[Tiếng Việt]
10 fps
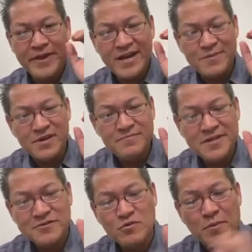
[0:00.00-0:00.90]
p làm nơi
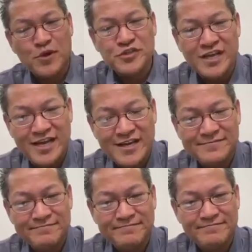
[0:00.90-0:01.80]
miên cú bầm nón chuyện
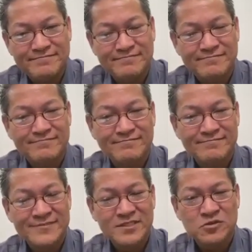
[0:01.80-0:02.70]
lẹ
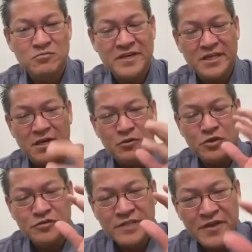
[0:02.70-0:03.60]
xong bây giờ
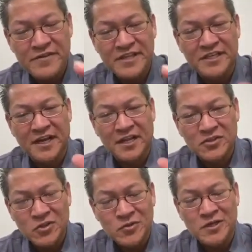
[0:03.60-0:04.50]
lúc vô xe đại chuyện lẹ
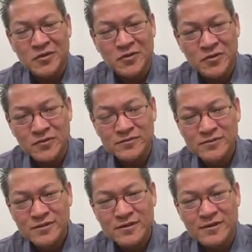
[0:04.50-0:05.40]
tô thằng nông
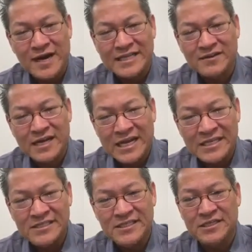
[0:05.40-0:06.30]
cục có ai tập
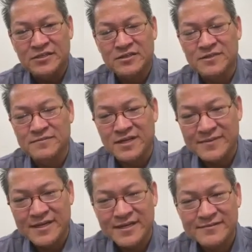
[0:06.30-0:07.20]
lại chia này dựa đòn
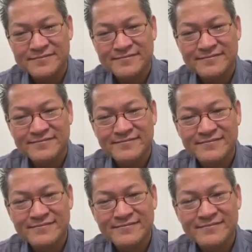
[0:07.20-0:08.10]
tay bà này
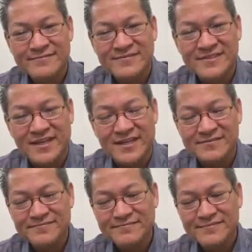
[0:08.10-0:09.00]
chẳng
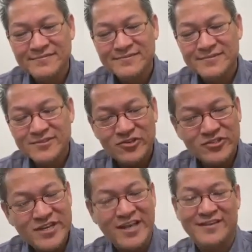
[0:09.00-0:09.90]
hạn
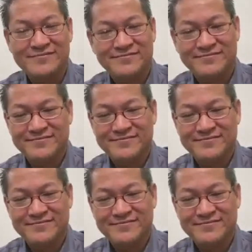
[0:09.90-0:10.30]
nói thế này